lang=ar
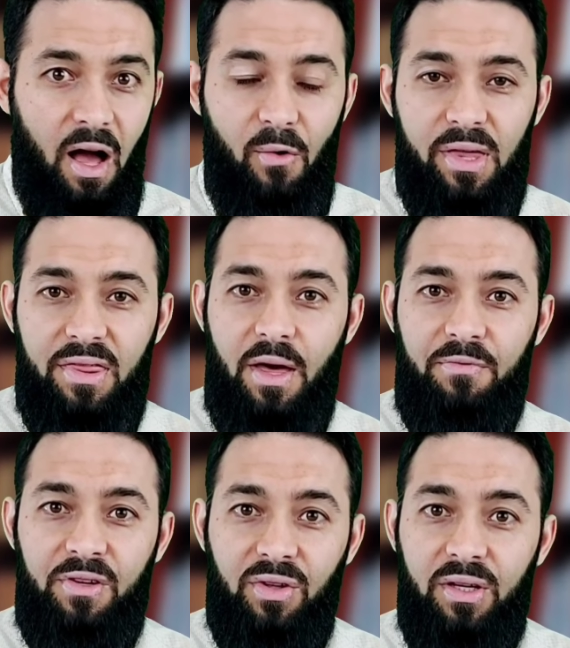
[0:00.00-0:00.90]
أو يذهب
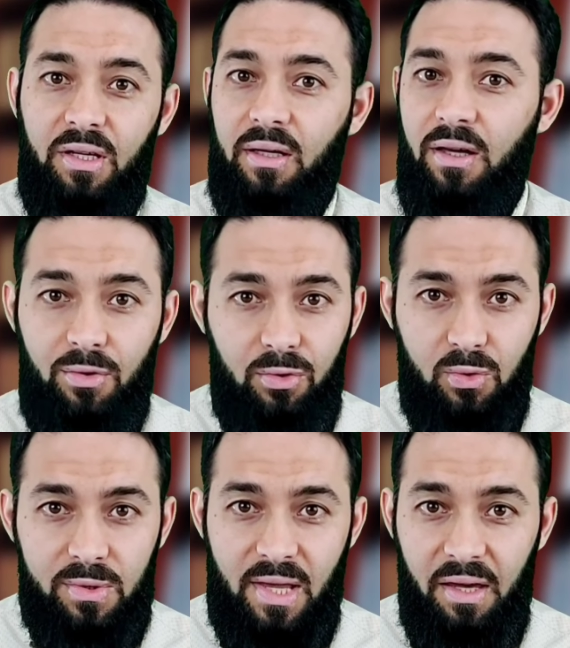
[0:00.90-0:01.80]
في طريق
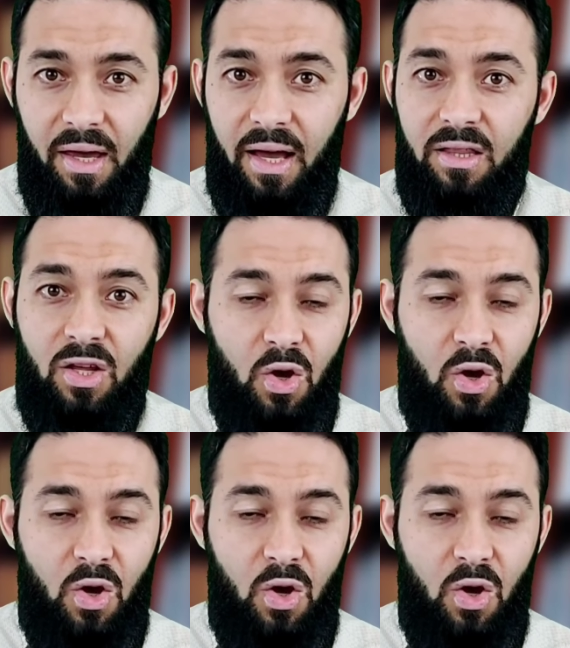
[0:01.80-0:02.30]
يظنه صحيحا